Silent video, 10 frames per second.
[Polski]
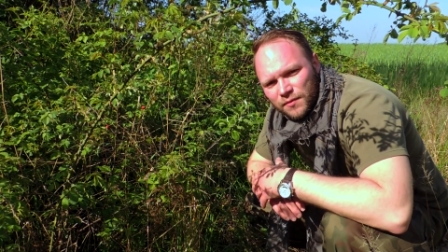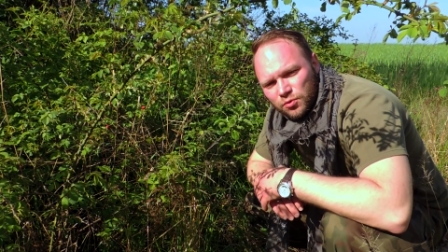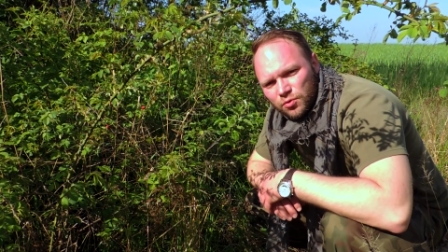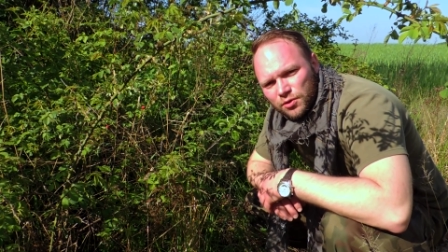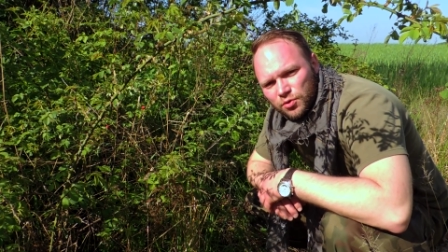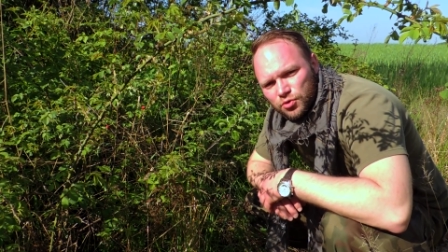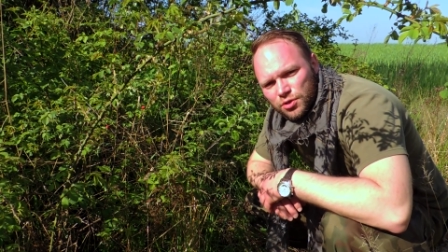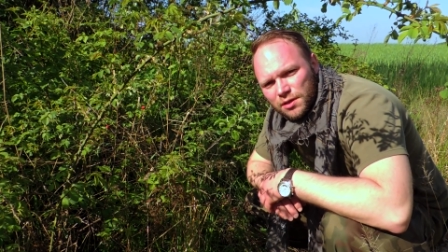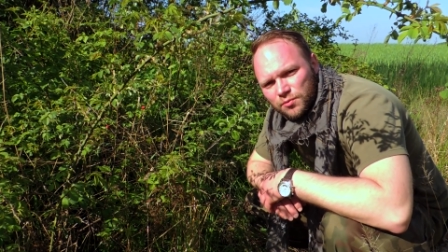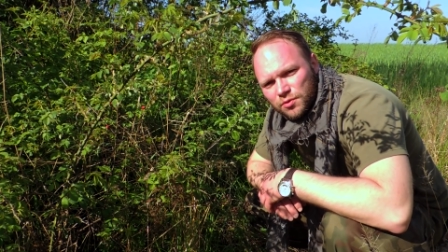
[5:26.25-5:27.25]
Natura
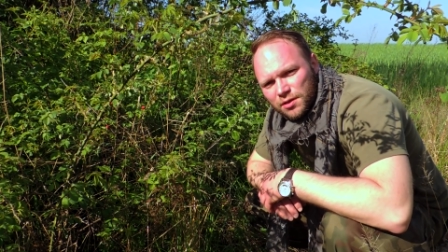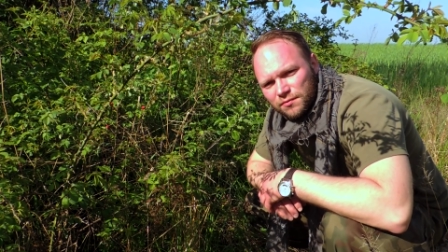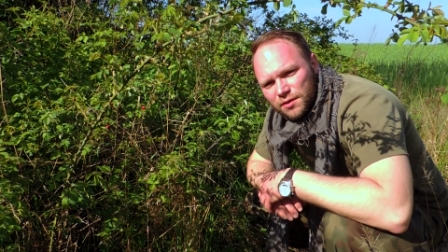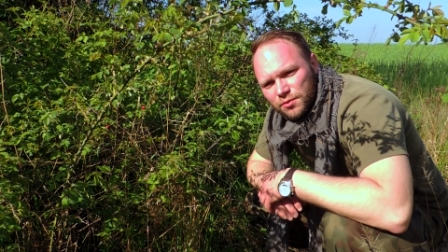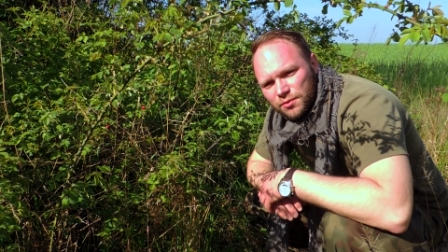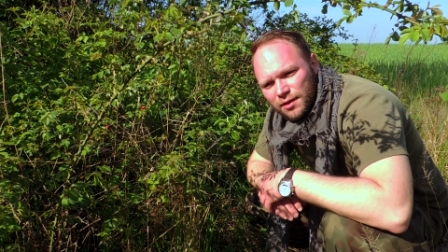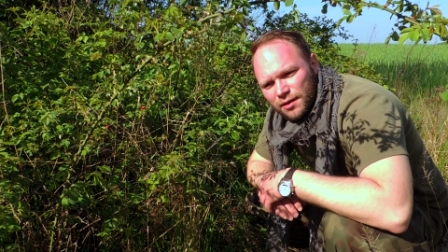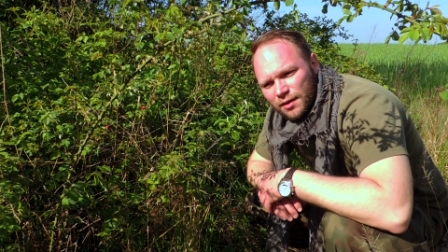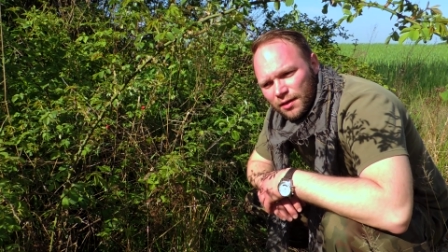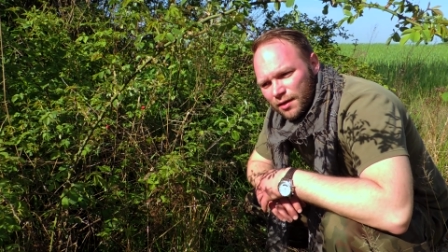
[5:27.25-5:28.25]
troszkę nam tutaj
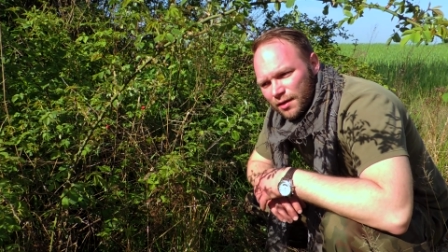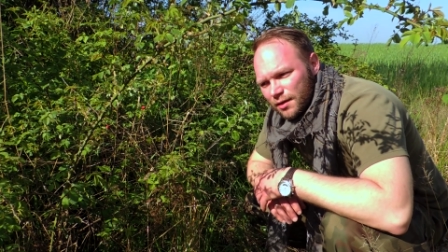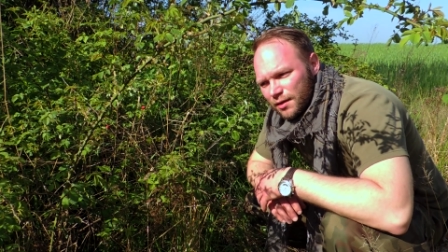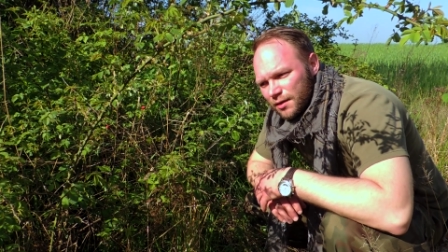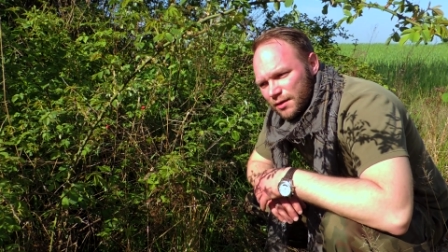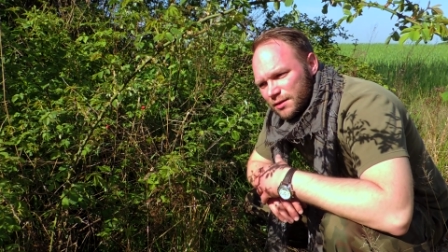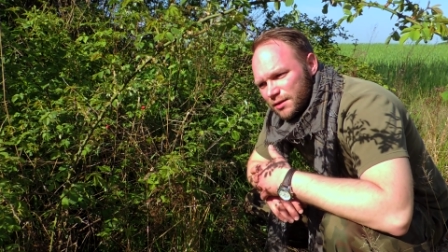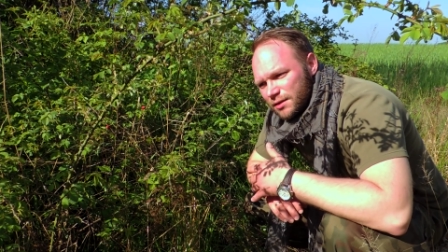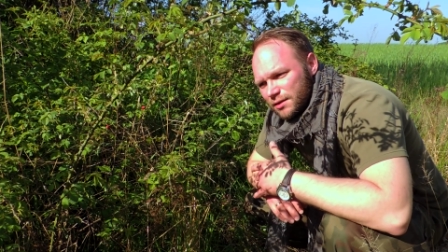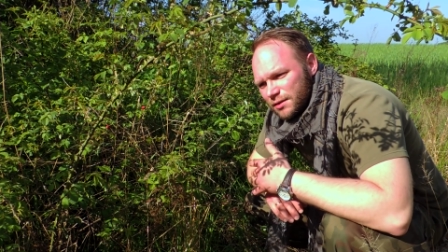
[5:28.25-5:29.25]
wariuje e,
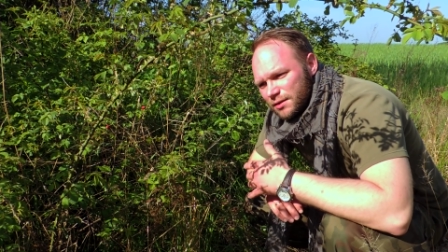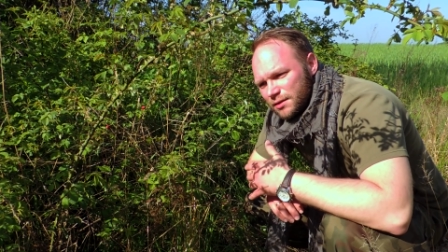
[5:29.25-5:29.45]
i